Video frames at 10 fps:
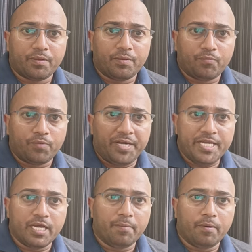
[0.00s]
ఇండియా
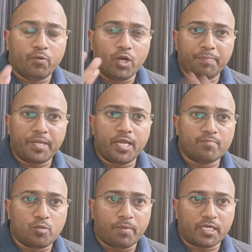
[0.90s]
ఒలింపిక్ గేమ్స్లో
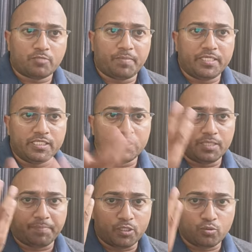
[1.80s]
పార్టిసిపేట్ చేసింది
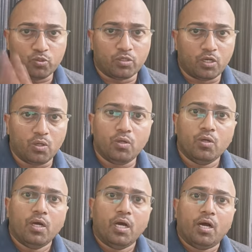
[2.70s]
పంతొమ్మిది వందల్లో
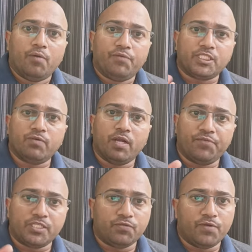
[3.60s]
ఫెస్టివల్ ఆఫ్
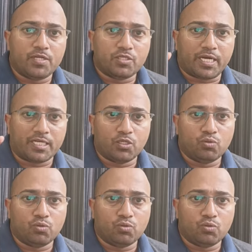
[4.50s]
ఫెస్టివల్స్ ఎక్కడ జరుగుతుందా